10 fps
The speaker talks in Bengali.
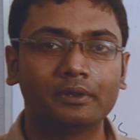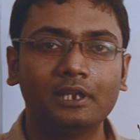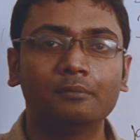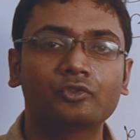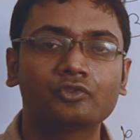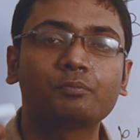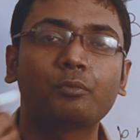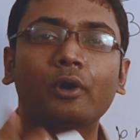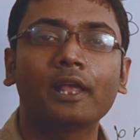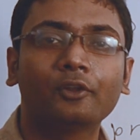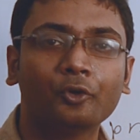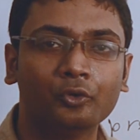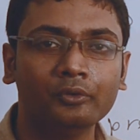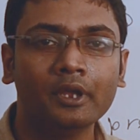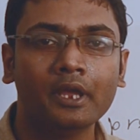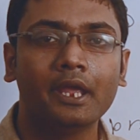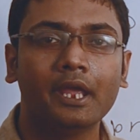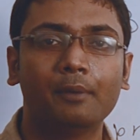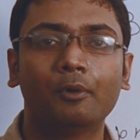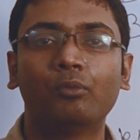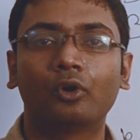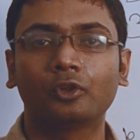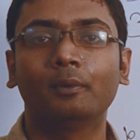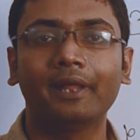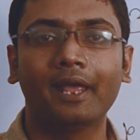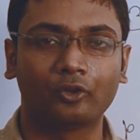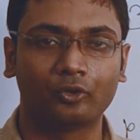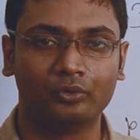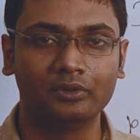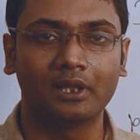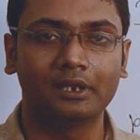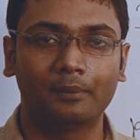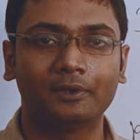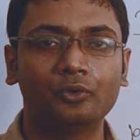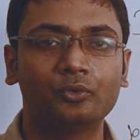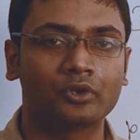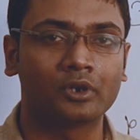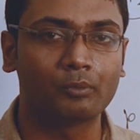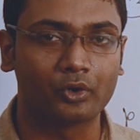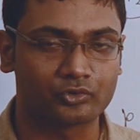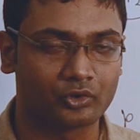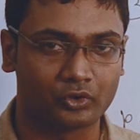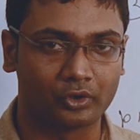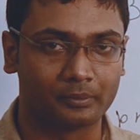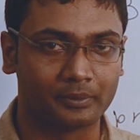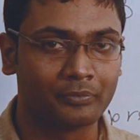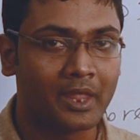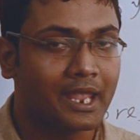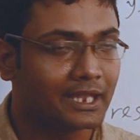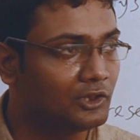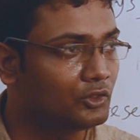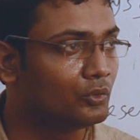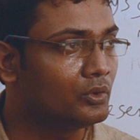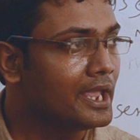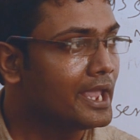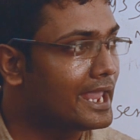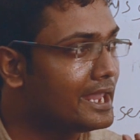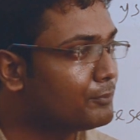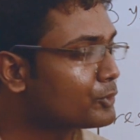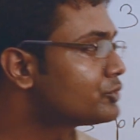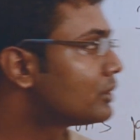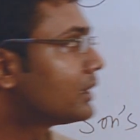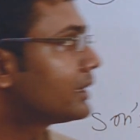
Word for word: তিন বছর পরে এত গুণ এবং বর্তমানে এত গুণ তাহলে আমাদের দুজনের বয়স কত হবে কিন্তু এই প্রশ্নটার